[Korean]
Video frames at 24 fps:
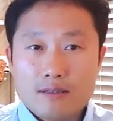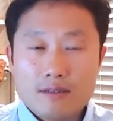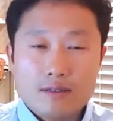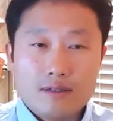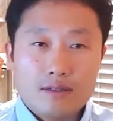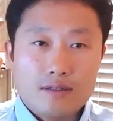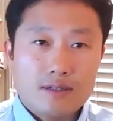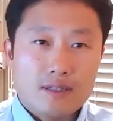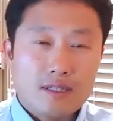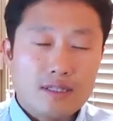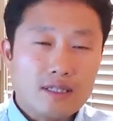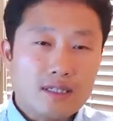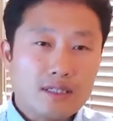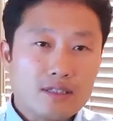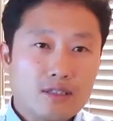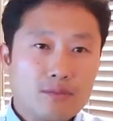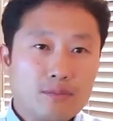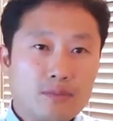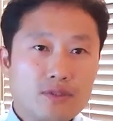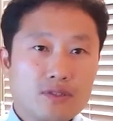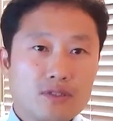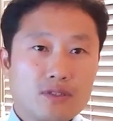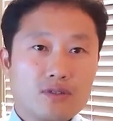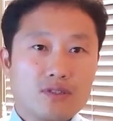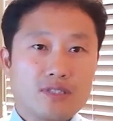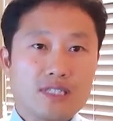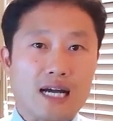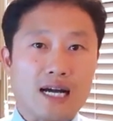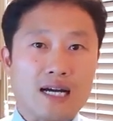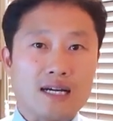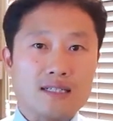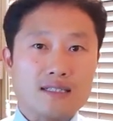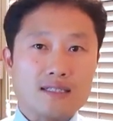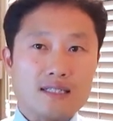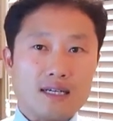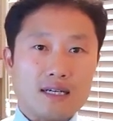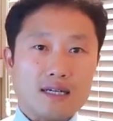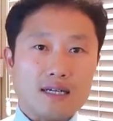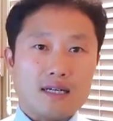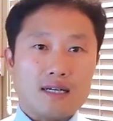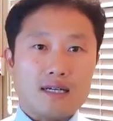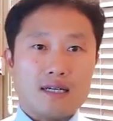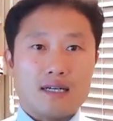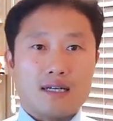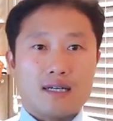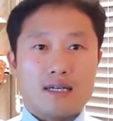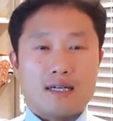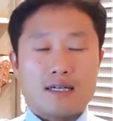어, 일단 첫 번째로
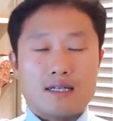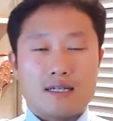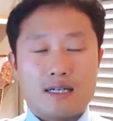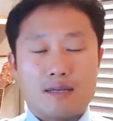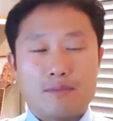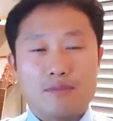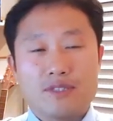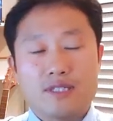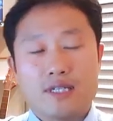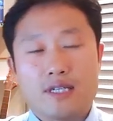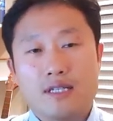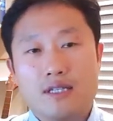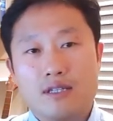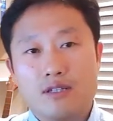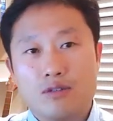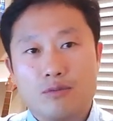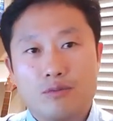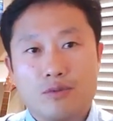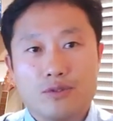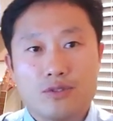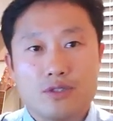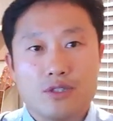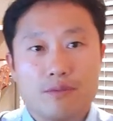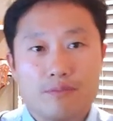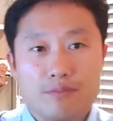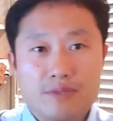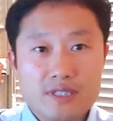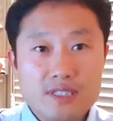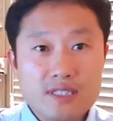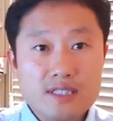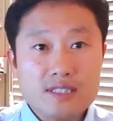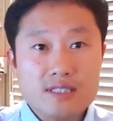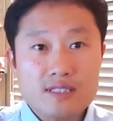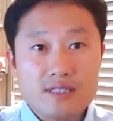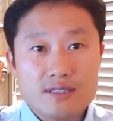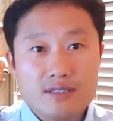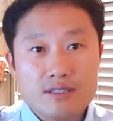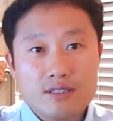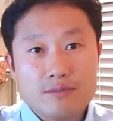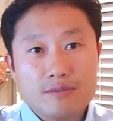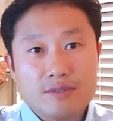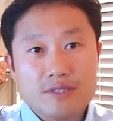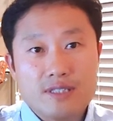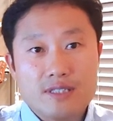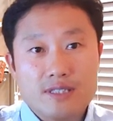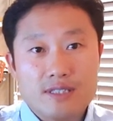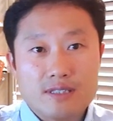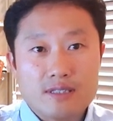장사를 한번 예를 들어보죠. 비즈니스죠,
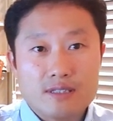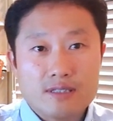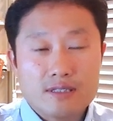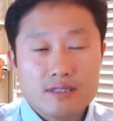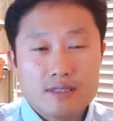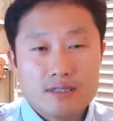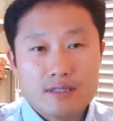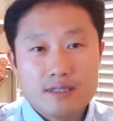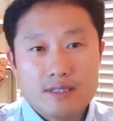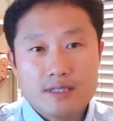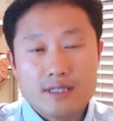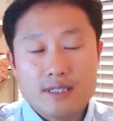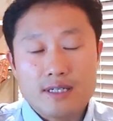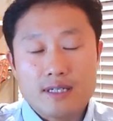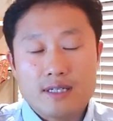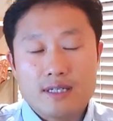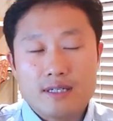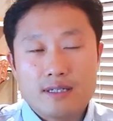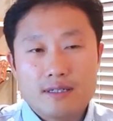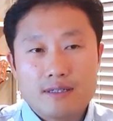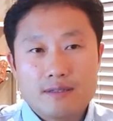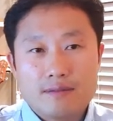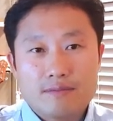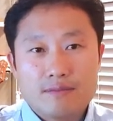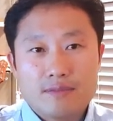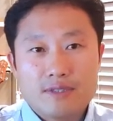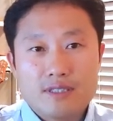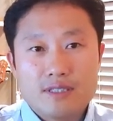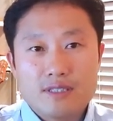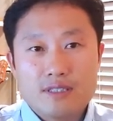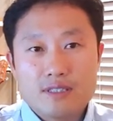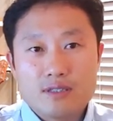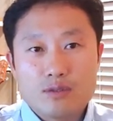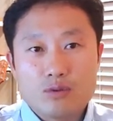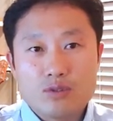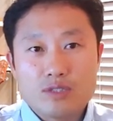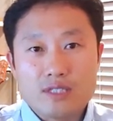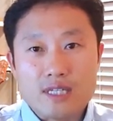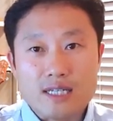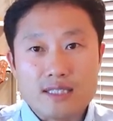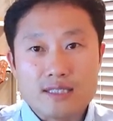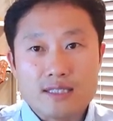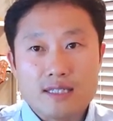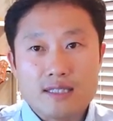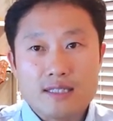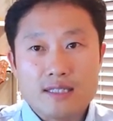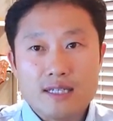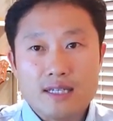비즈니스. 네. 비즈니스 곧
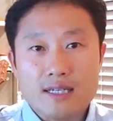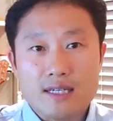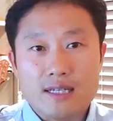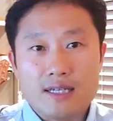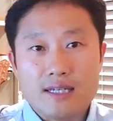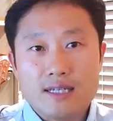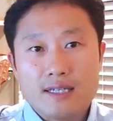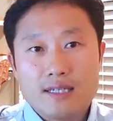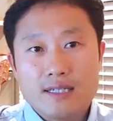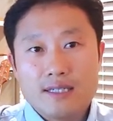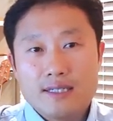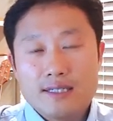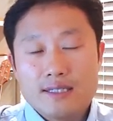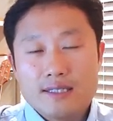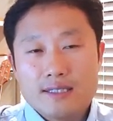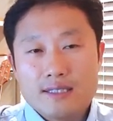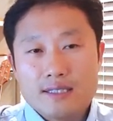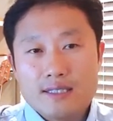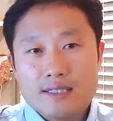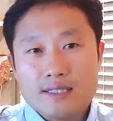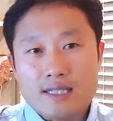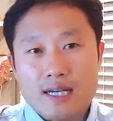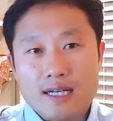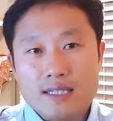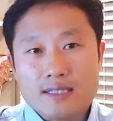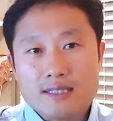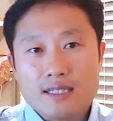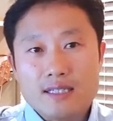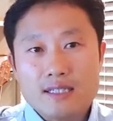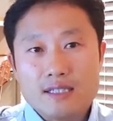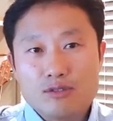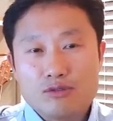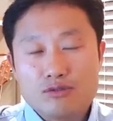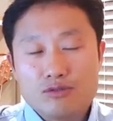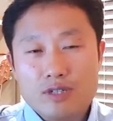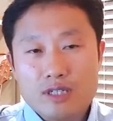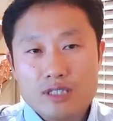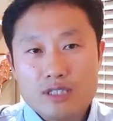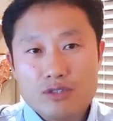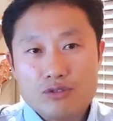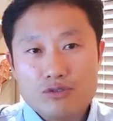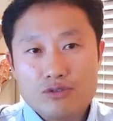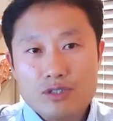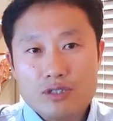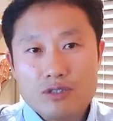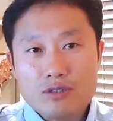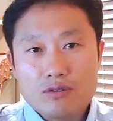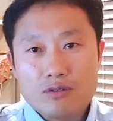장사인데, 이 장사를 두 가지
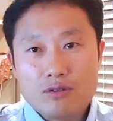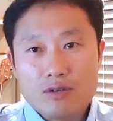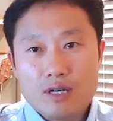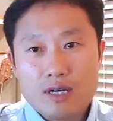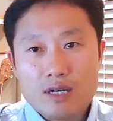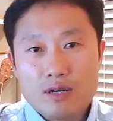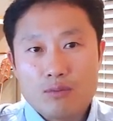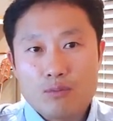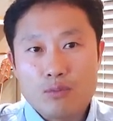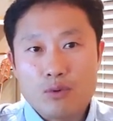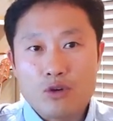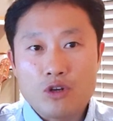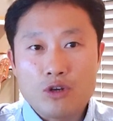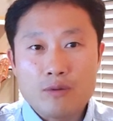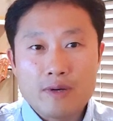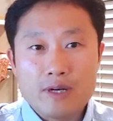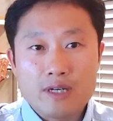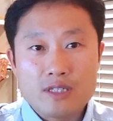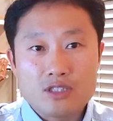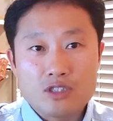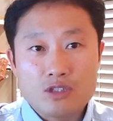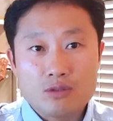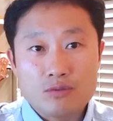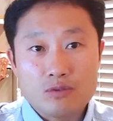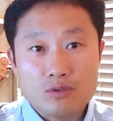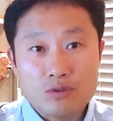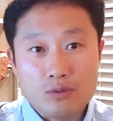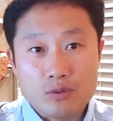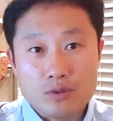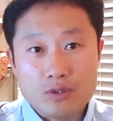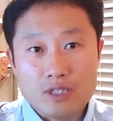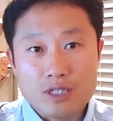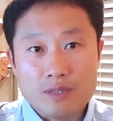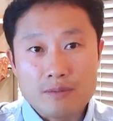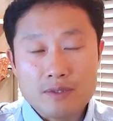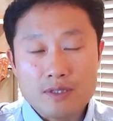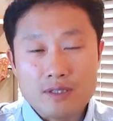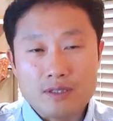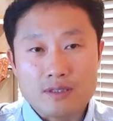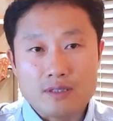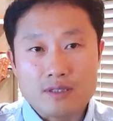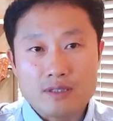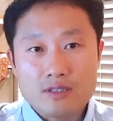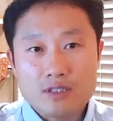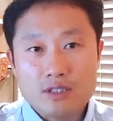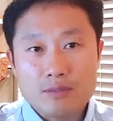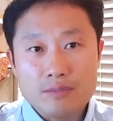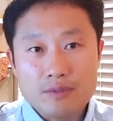수익과 본업의 관점으로 본다면,
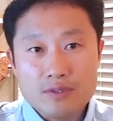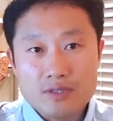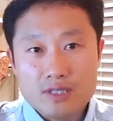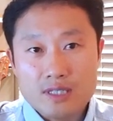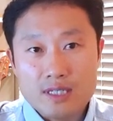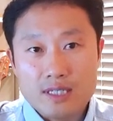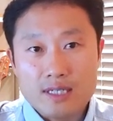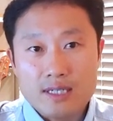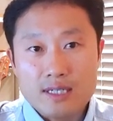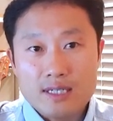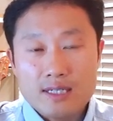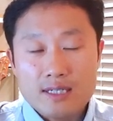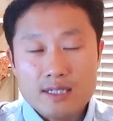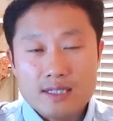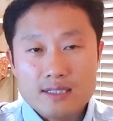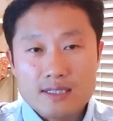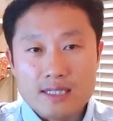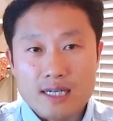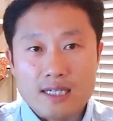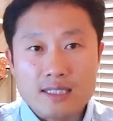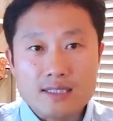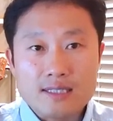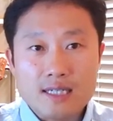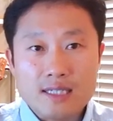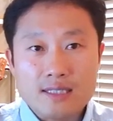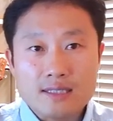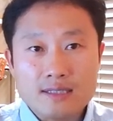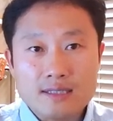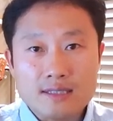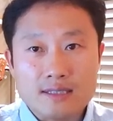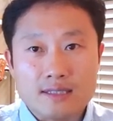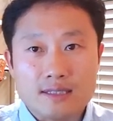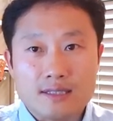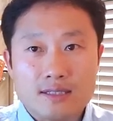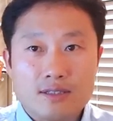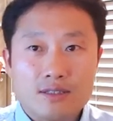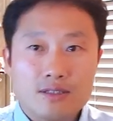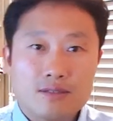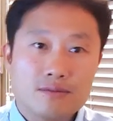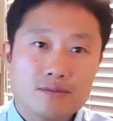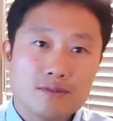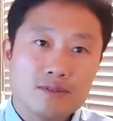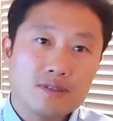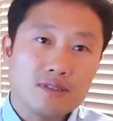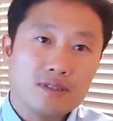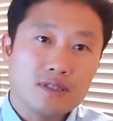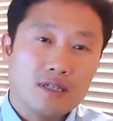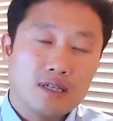첫 번째, 장사는
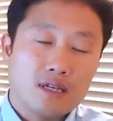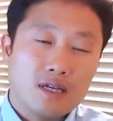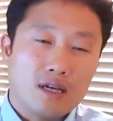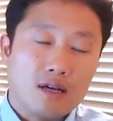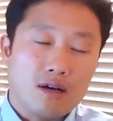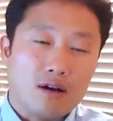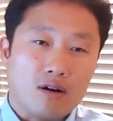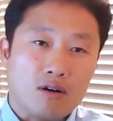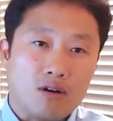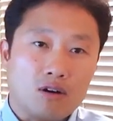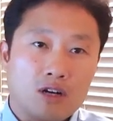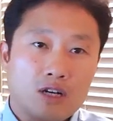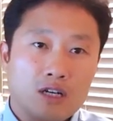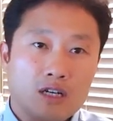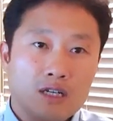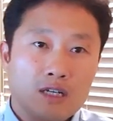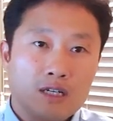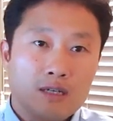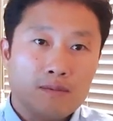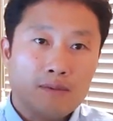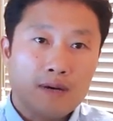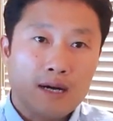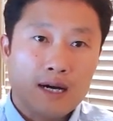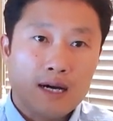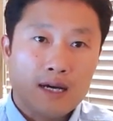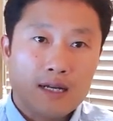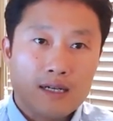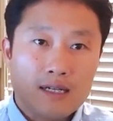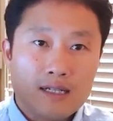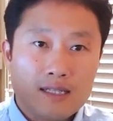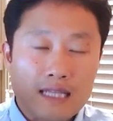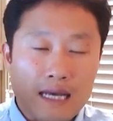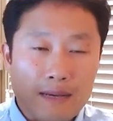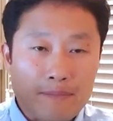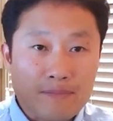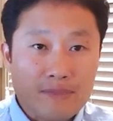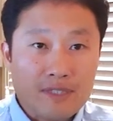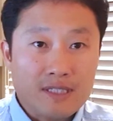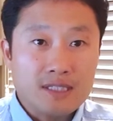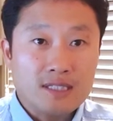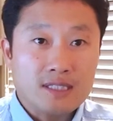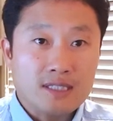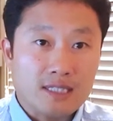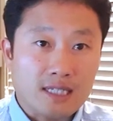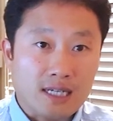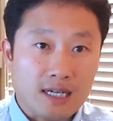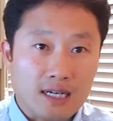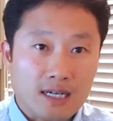여러분들 얼마를
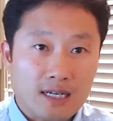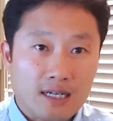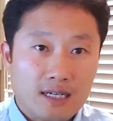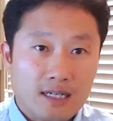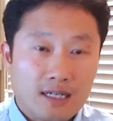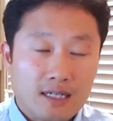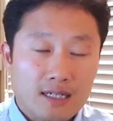남기느냐.